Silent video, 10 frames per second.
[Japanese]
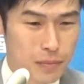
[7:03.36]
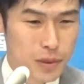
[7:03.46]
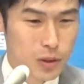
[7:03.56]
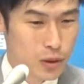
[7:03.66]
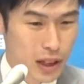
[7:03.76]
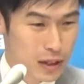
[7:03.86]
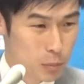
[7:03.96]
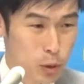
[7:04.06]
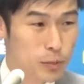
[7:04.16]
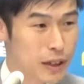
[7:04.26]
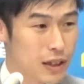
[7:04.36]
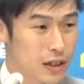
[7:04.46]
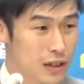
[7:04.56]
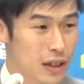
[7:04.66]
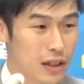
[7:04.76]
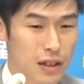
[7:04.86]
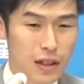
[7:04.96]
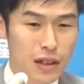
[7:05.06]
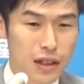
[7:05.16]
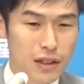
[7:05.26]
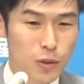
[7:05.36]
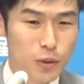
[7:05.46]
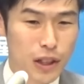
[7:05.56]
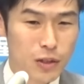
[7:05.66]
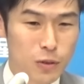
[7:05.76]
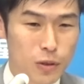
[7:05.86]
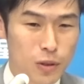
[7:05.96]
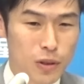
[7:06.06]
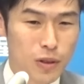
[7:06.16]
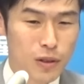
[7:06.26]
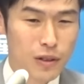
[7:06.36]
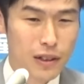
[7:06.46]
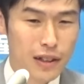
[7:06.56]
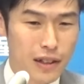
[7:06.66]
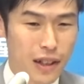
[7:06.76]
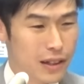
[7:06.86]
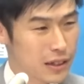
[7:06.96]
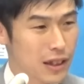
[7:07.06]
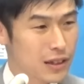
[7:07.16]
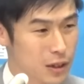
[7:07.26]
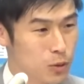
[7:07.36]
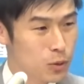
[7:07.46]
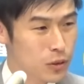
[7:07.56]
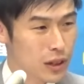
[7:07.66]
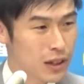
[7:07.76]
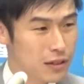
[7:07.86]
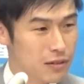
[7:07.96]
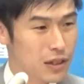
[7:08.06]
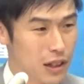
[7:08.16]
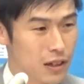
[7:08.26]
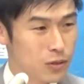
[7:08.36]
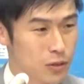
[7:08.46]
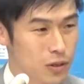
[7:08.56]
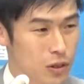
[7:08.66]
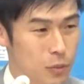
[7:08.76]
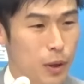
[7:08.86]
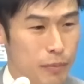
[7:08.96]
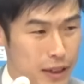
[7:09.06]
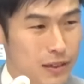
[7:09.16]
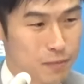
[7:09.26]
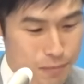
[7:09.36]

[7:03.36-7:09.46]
民主党さんにも含めてですねその態度を、えはっきりさせていくことになっていくんじゃないかと思います。